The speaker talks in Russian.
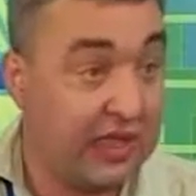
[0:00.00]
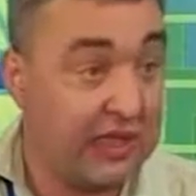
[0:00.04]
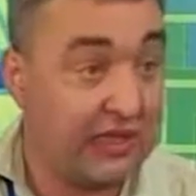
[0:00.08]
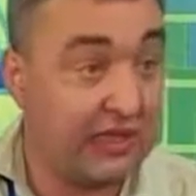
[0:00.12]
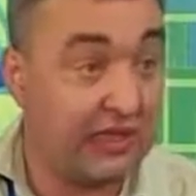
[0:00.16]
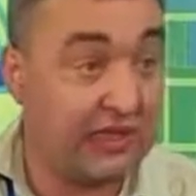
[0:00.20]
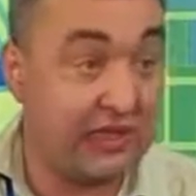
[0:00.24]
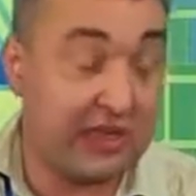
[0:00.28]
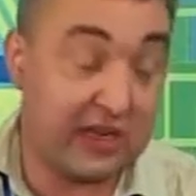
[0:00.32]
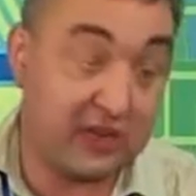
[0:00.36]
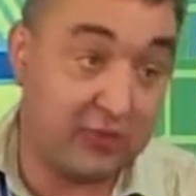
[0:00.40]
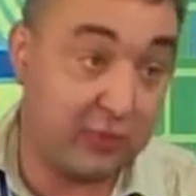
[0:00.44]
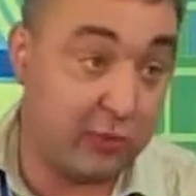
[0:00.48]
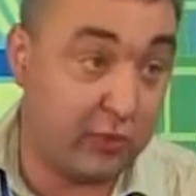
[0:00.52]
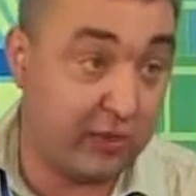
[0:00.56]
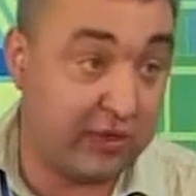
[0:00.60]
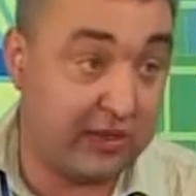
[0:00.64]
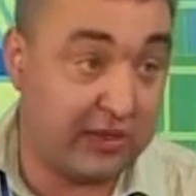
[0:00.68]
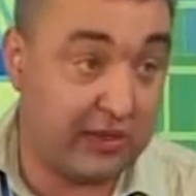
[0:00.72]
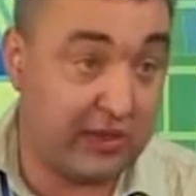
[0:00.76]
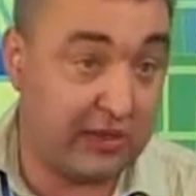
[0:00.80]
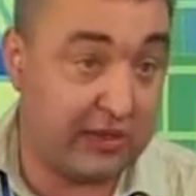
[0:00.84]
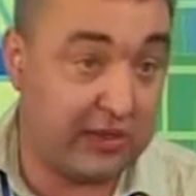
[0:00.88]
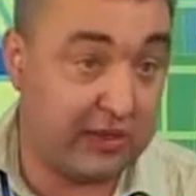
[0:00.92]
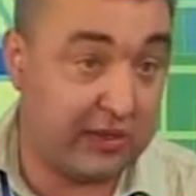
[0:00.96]

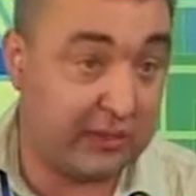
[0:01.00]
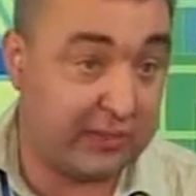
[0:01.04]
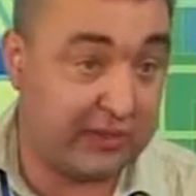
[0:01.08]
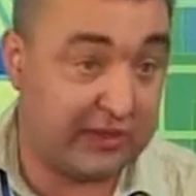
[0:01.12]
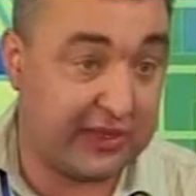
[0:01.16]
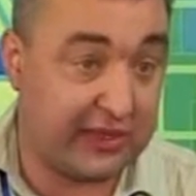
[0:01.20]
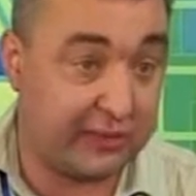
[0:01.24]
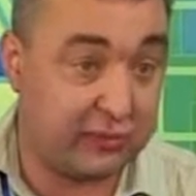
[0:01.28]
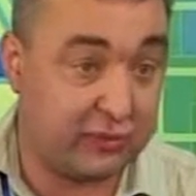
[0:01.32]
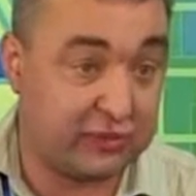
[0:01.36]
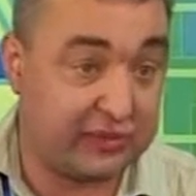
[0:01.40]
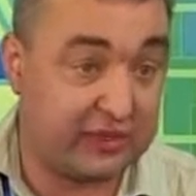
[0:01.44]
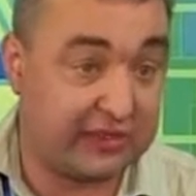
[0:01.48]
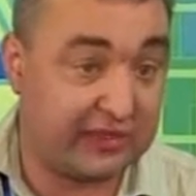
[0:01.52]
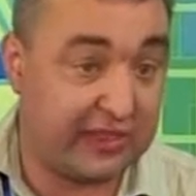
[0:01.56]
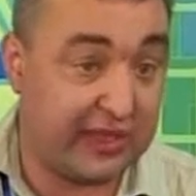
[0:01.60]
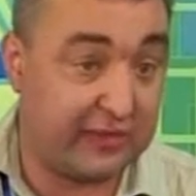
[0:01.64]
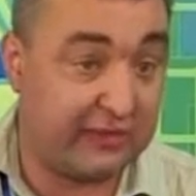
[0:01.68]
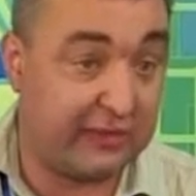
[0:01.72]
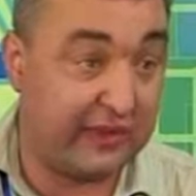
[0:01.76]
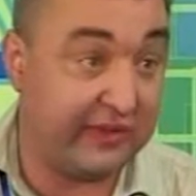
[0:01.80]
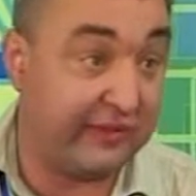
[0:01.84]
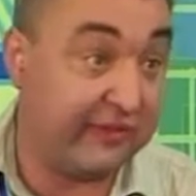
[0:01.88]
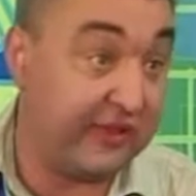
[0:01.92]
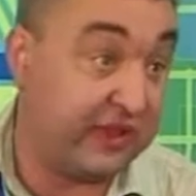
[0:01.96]
гармонию, потому что там
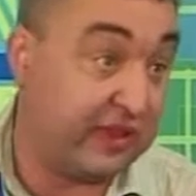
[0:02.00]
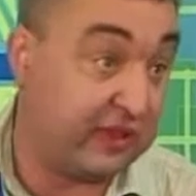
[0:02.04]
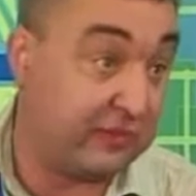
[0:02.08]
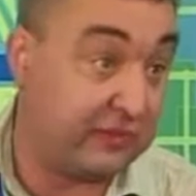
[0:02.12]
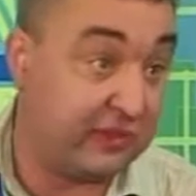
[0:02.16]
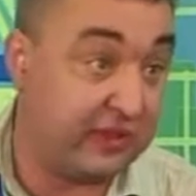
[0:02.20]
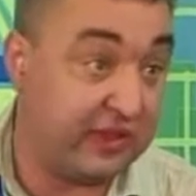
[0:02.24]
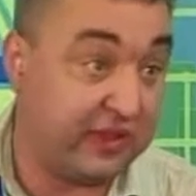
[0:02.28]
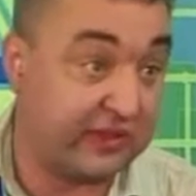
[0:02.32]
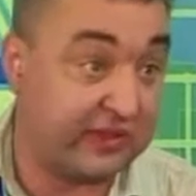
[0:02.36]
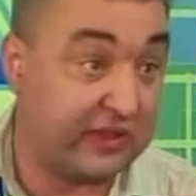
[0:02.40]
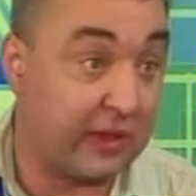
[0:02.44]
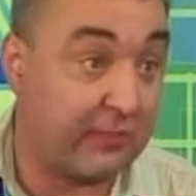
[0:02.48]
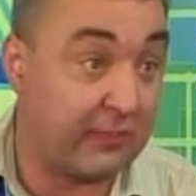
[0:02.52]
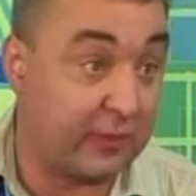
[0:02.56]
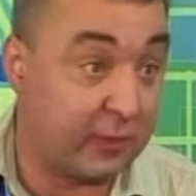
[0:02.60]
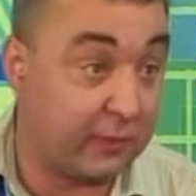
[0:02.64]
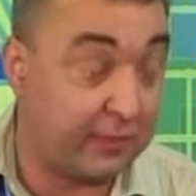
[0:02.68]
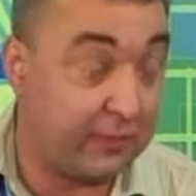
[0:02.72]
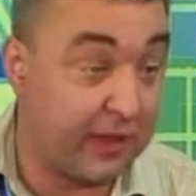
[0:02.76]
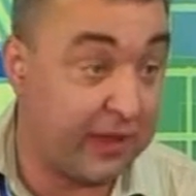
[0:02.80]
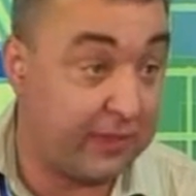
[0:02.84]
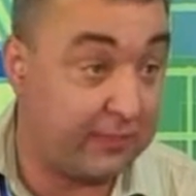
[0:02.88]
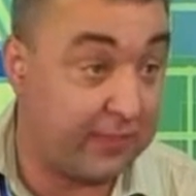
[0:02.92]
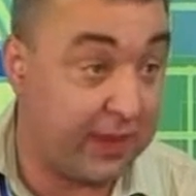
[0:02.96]
мы видим
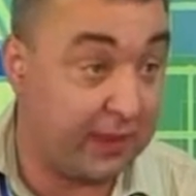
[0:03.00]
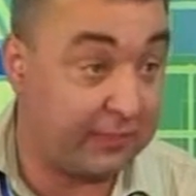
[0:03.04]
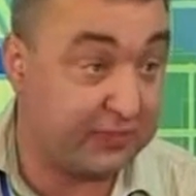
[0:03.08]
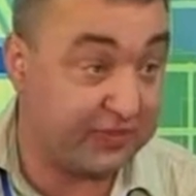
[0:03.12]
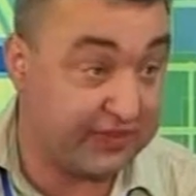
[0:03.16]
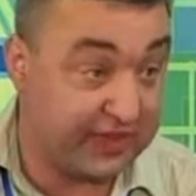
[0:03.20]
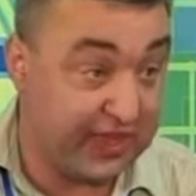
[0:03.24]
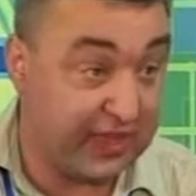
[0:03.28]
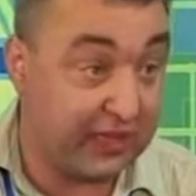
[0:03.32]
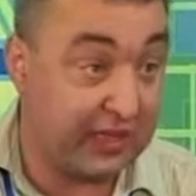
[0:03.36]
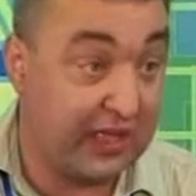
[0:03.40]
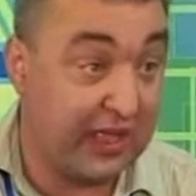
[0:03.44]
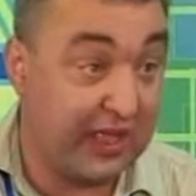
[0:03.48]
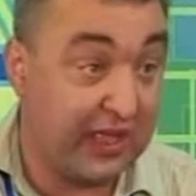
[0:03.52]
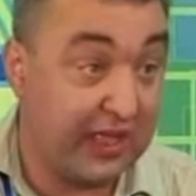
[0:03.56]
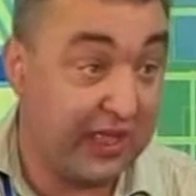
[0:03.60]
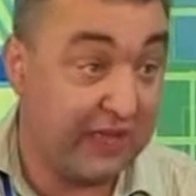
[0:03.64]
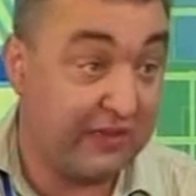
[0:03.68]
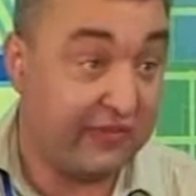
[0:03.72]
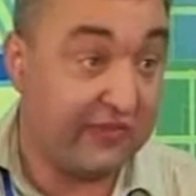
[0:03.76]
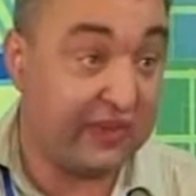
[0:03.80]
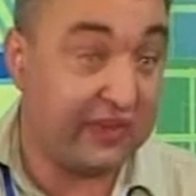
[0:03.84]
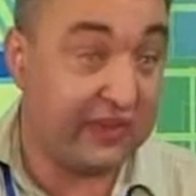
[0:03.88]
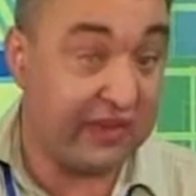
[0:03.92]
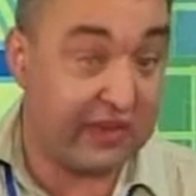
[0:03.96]
низкопробные попса,
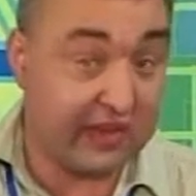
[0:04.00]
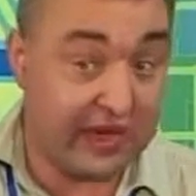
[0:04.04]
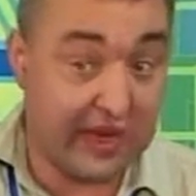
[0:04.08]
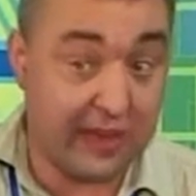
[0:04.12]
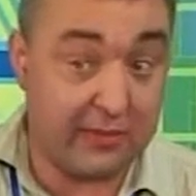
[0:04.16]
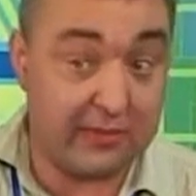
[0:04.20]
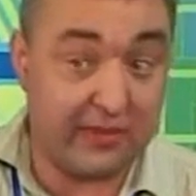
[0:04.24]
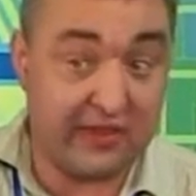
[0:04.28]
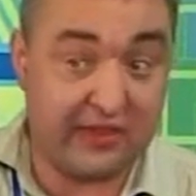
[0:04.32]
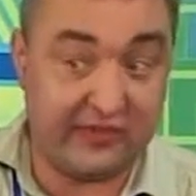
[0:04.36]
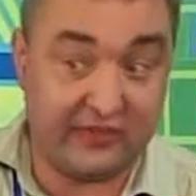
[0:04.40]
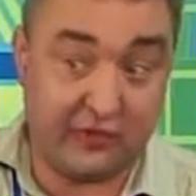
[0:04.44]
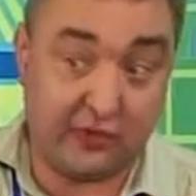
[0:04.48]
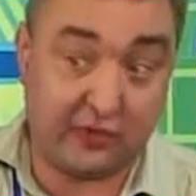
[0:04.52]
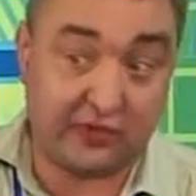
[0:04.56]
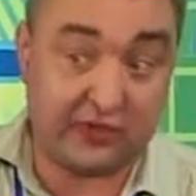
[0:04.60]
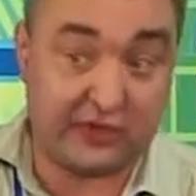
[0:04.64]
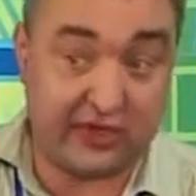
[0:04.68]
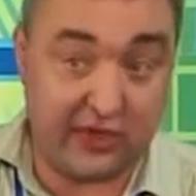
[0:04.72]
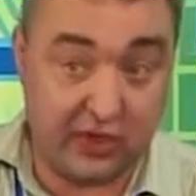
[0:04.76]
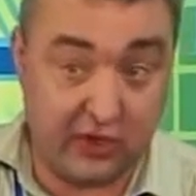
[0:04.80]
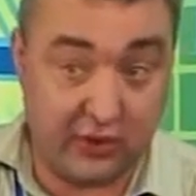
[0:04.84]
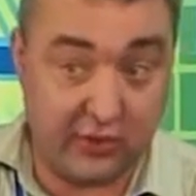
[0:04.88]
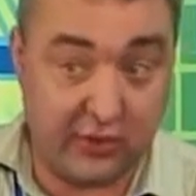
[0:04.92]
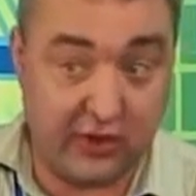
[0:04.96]
фонограммы и все
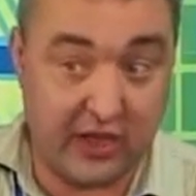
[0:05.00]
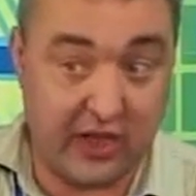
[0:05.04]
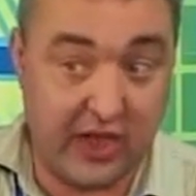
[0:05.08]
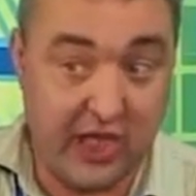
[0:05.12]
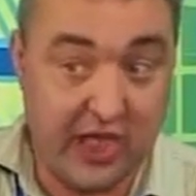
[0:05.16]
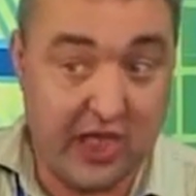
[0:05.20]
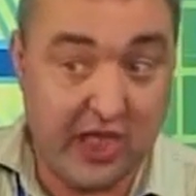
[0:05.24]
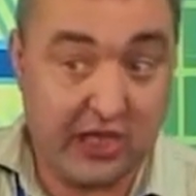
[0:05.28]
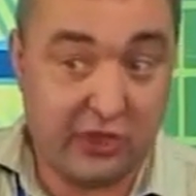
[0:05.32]
остальное.